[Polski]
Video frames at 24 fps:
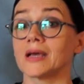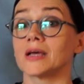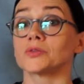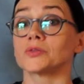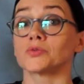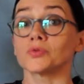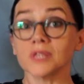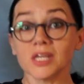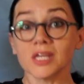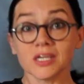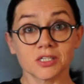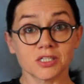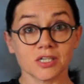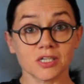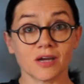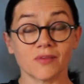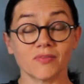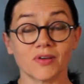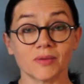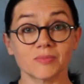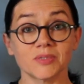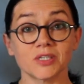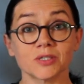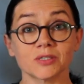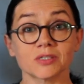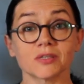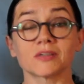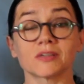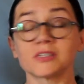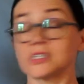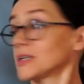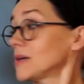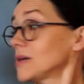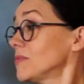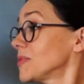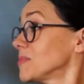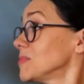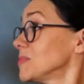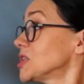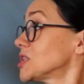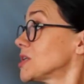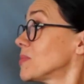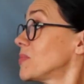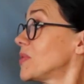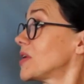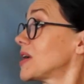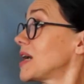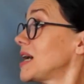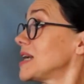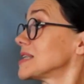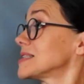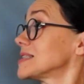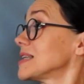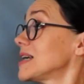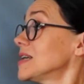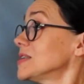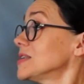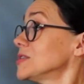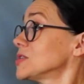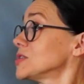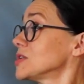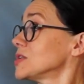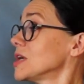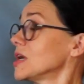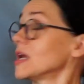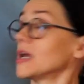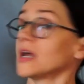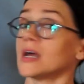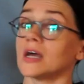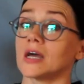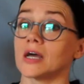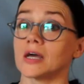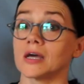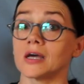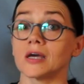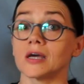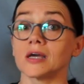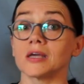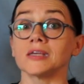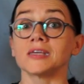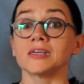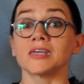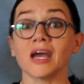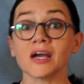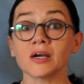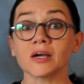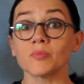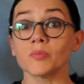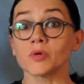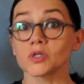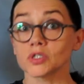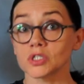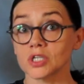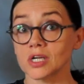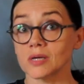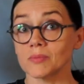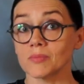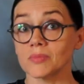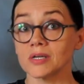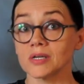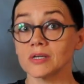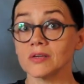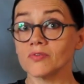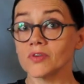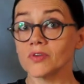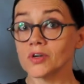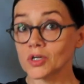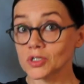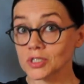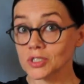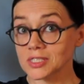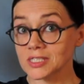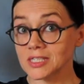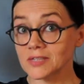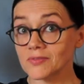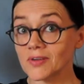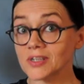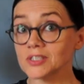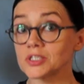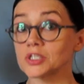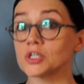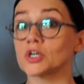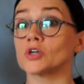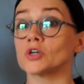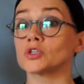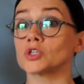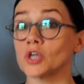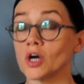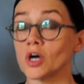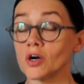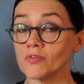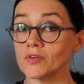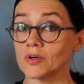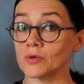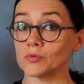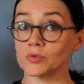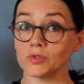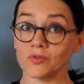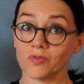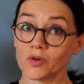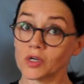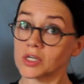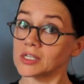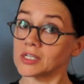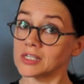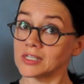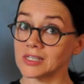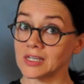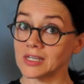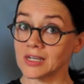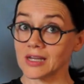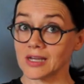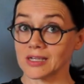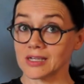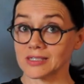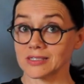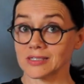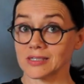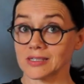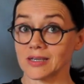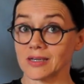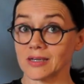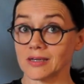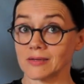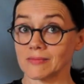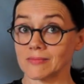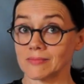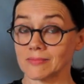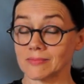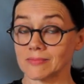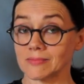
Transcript: Tutaj chciałam wam, chciałam wam jeszcze pokazać, e, jak możemy wykorzystywać gotowe utwory literackie.